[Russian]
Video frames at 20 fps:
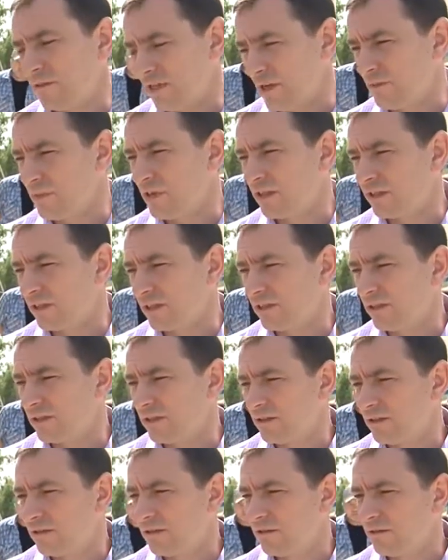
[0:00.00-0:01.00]
объектах
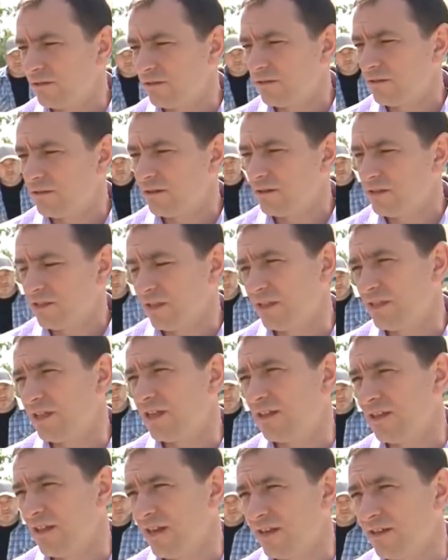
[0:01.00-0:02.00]

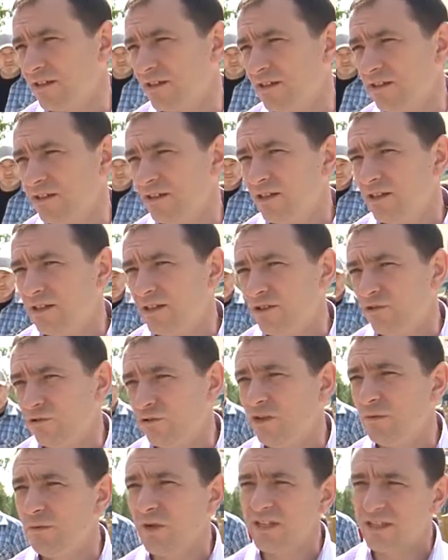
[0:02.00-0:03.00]
стационарных, ну,
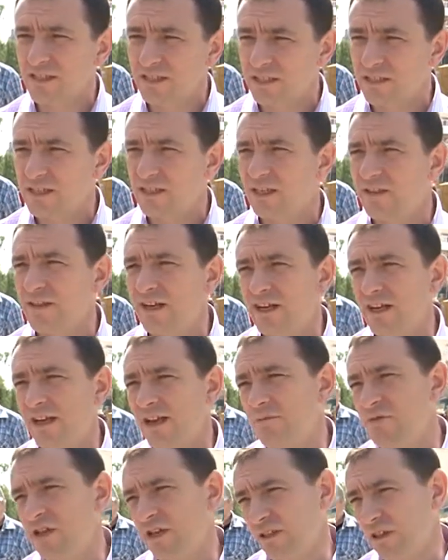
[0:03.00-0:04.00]
либо не стационарных
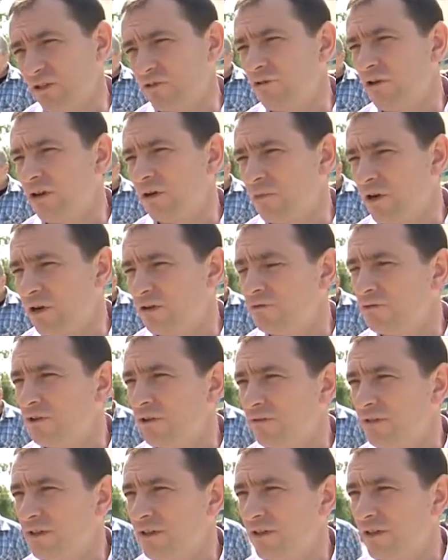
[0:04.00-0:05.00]
объектах, но
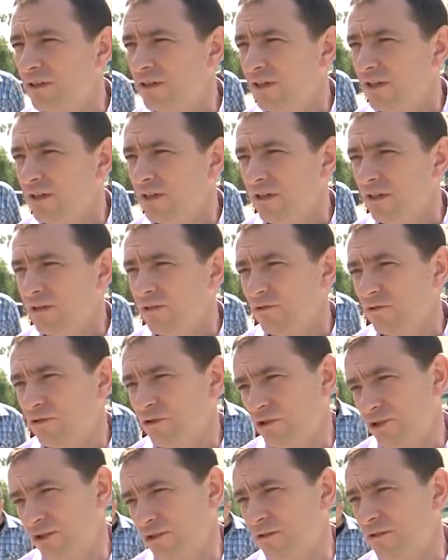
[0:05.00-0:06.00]
оборудованных. То
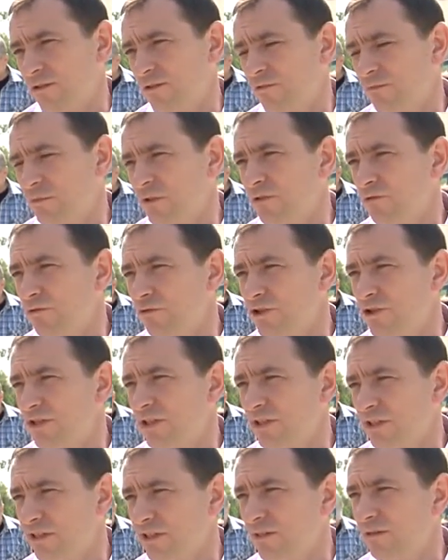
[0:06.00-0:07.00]
есть, э, в первую
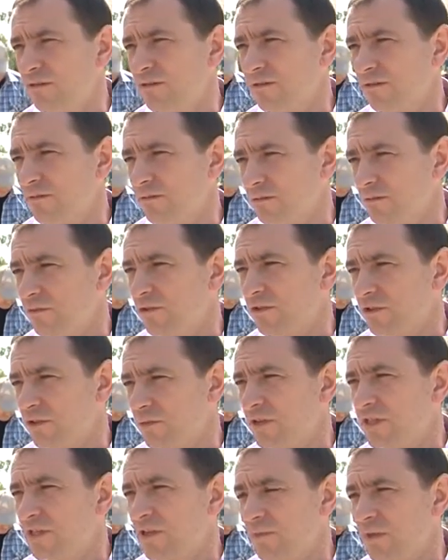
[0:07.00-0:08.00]
очередь, это будет и
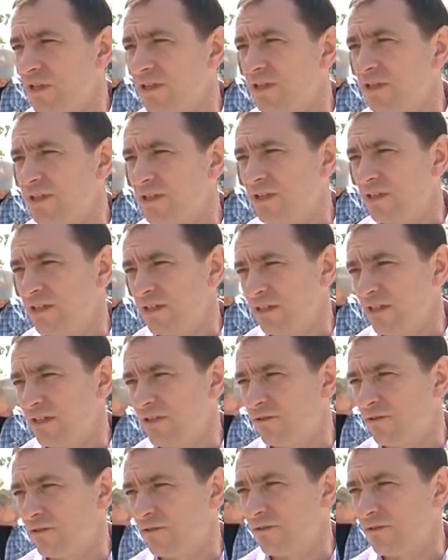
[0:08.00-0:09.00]
безопасность населения.